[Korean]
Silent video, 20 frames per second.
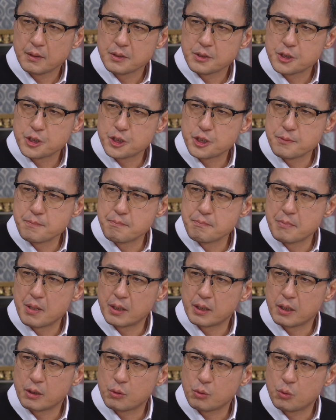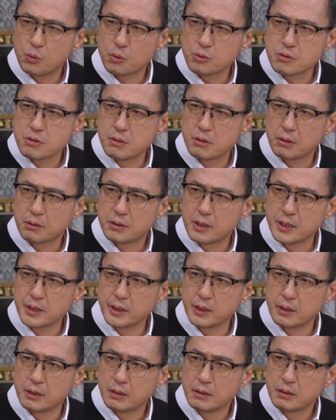신발에 꽃을
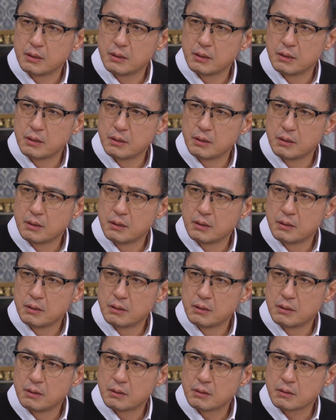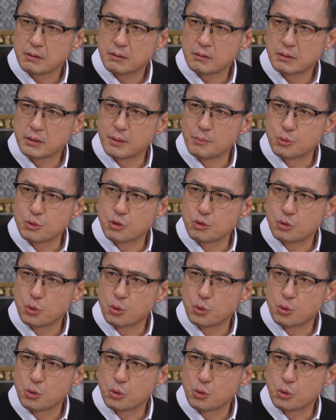넣다니 그게 무슨